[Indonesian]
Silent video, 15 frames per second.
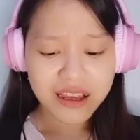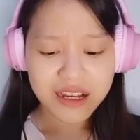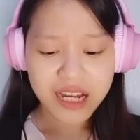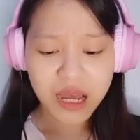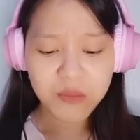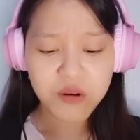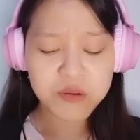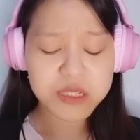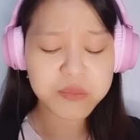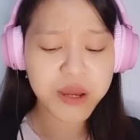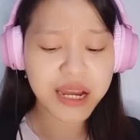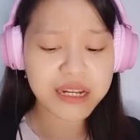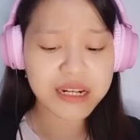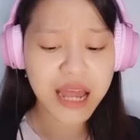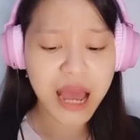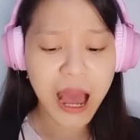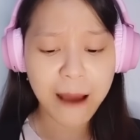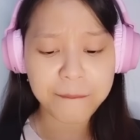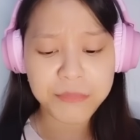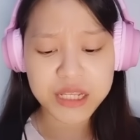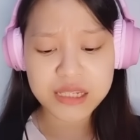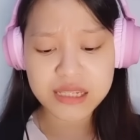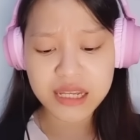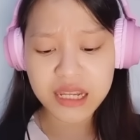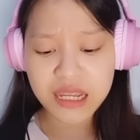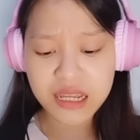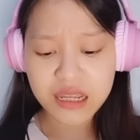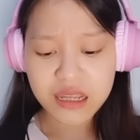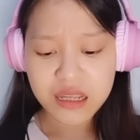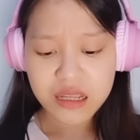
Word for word: Kamu habis makan apa sih?